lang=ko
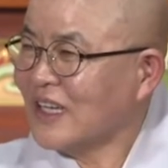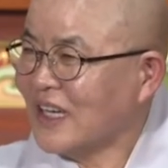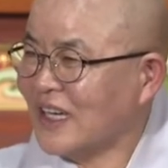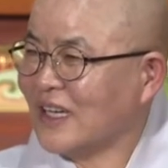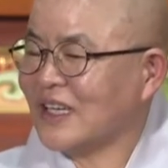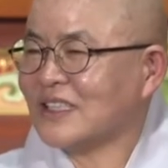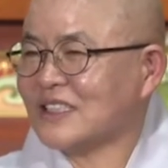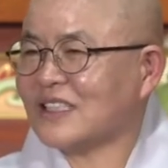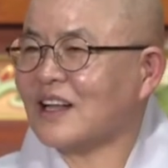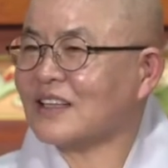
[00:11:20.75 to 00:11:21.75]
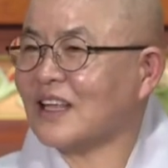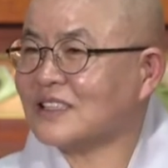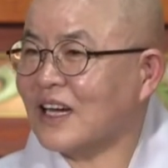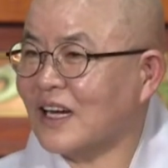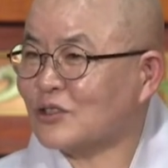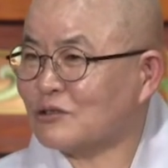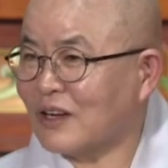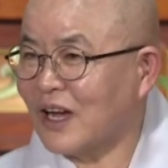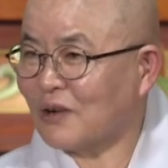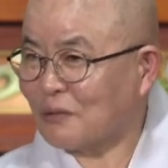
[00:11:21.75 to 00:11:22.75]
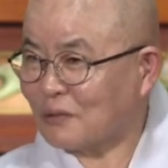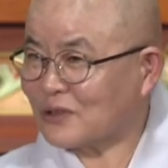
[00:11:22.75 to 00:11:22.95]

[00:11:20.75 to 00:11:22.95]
에, 시달태자가 출가하고